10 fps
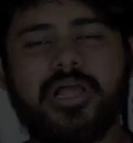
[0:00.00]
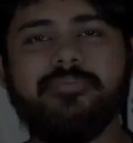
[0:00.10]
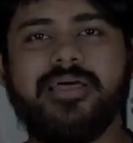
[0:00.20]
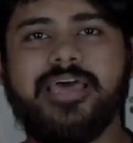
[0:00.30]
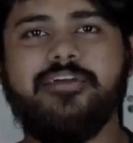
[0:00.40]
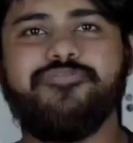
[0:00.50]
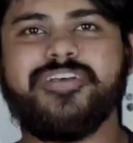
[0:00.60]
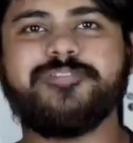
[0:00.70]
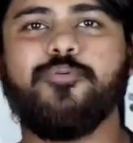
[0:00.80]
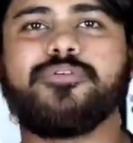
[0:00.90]
সকালবেলায়
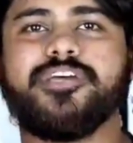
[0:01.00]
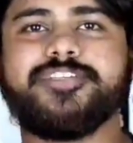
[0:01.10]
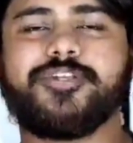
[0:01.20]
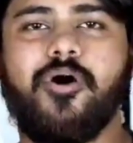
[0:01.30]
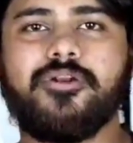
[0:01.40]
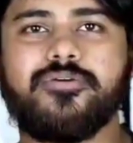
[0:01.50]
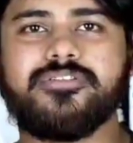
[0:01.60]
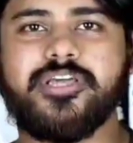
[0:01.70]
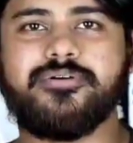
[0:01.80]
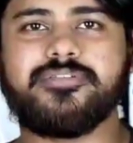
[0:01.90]
ফেসবুকটা স্ক্রল
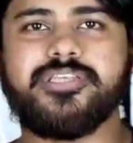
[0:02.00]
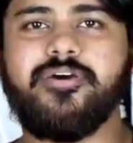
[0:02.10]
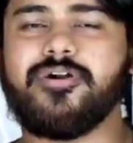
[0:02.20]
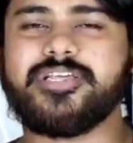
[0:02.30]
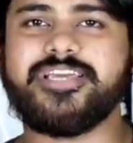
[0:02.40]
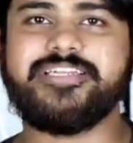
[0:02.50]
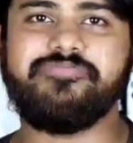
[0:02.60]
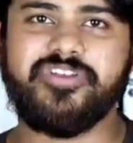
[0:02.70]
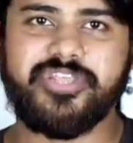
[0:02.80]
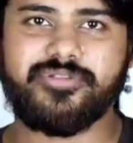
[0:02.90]
করতে করতে হঠাৎ
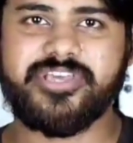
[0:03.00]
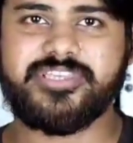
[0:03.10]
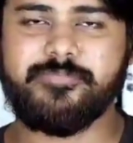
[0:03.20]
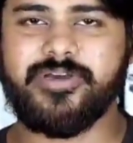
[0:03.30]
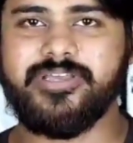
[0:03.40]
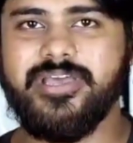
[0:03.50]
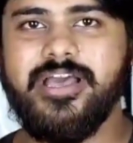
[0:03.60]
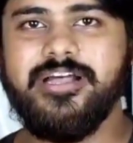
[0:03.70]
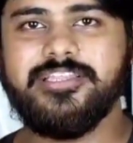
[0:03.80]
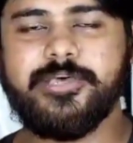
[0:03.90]
একটি ভিডিও দেখতে পাই
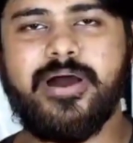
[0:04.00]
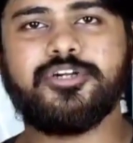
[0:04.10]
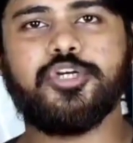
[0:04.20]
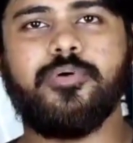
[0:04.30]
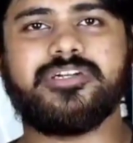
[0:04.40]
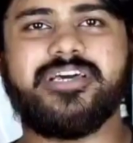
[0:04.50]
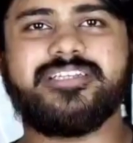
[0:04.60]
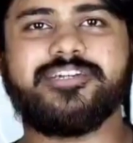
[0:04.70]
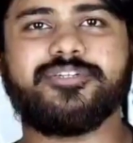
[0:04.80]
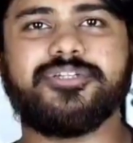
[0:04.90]
দেবাংশু
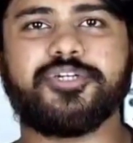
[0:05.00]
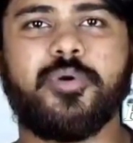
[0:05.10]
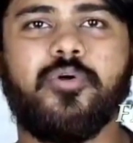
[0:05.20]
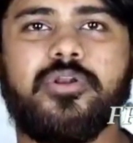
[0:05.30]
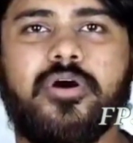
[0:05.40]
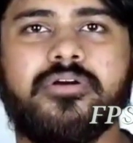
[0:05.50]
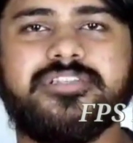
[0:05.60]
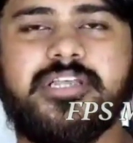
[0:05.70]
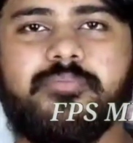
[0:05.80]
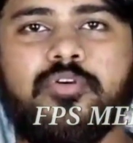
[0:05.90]
ভট্টাচার্য তৃণমূল
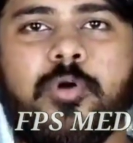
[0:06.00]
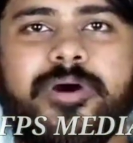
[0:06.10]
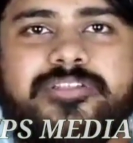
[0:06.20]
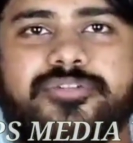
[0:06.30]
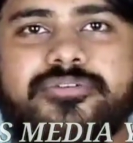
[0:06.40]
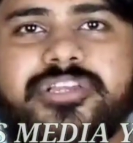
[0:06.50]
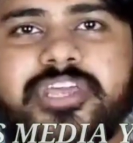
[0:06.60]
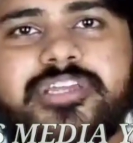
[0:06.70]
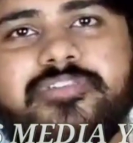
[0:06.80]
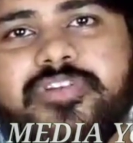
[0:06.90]
কংগ্রেসের মুখপাত্র
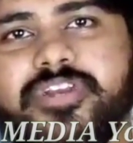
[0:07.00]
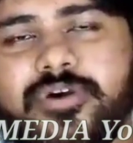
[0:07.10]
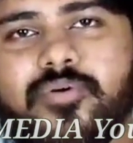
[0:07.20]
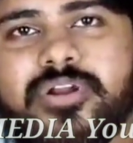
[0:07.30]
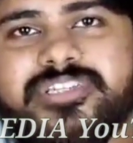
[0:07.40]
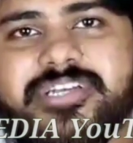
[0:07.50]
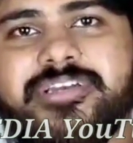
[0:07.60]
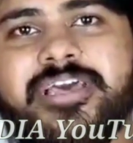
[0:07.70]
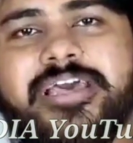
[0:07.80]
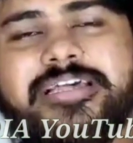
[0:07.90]
তিনি একটি ভিডিও
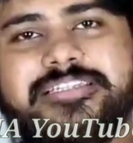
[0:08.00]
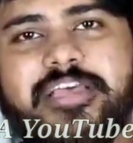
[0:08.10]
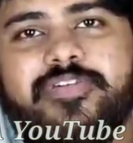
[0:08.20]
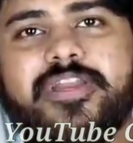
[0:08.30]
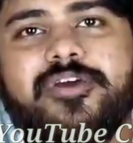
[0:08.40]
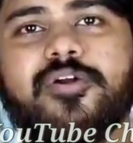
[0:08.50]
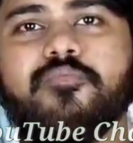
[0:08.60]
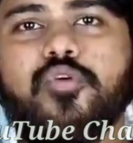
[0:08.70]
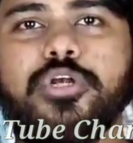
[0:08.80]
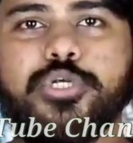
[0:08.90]
করেছেন যে
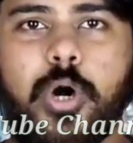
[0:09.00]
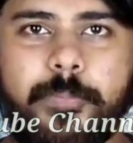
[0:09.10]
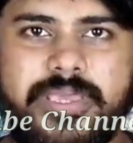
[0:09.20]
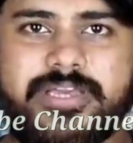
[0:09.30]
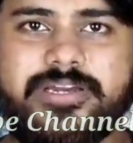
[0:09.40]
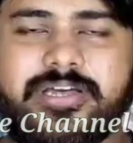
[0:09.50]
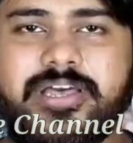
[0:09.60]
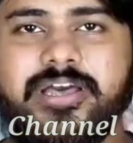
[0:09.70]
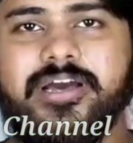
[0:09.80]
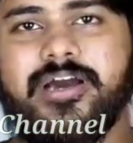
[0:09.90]
ভিডিওর মূল টপিক
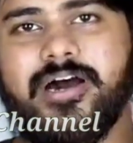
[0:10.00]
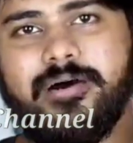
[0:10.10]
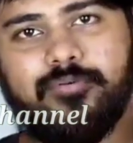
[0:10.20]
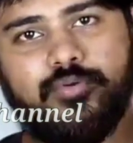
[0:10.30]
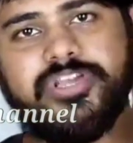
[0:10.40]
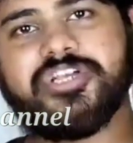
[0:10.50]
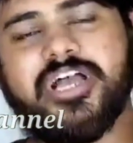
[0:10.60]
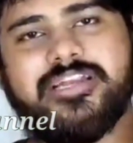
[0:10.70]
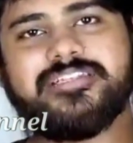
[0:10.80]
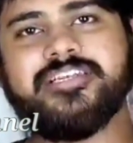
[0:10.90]

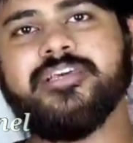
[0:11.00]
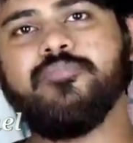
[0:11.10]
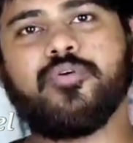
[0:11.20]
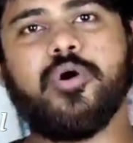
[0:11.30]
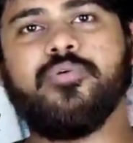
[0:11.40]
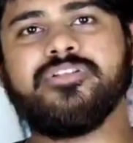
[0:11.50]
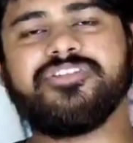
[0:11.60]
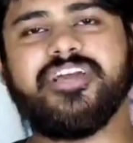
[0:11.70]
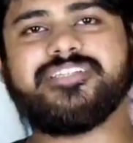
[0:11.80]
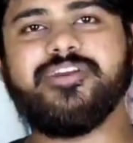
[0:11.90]
উড়িষ্যার যিনি
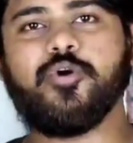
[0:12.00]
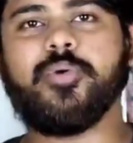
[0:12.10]
মুখ্যমন্ত্রী আছেন